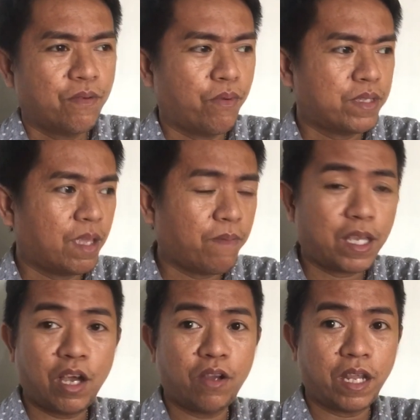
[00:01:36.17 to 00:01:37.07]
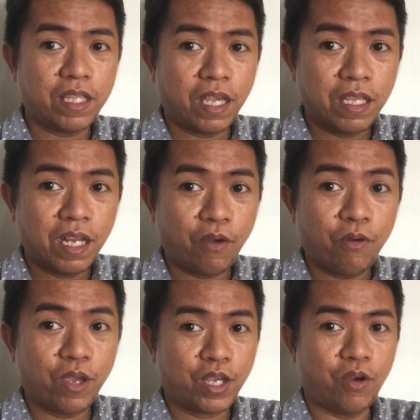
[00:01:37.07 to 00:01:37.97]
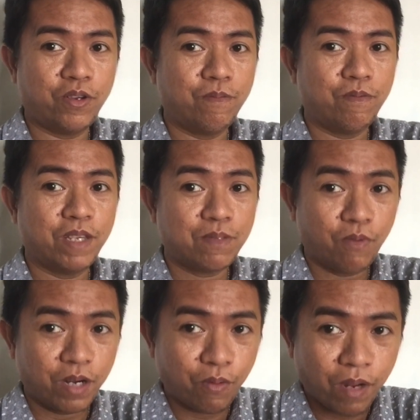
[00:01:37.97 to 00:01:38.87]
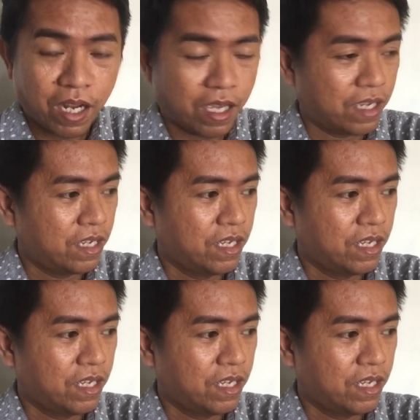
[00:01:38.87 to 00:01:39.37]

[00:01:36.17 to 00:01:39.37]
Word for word: What if ikaw ang nadadala o ikaw na mismong nawala?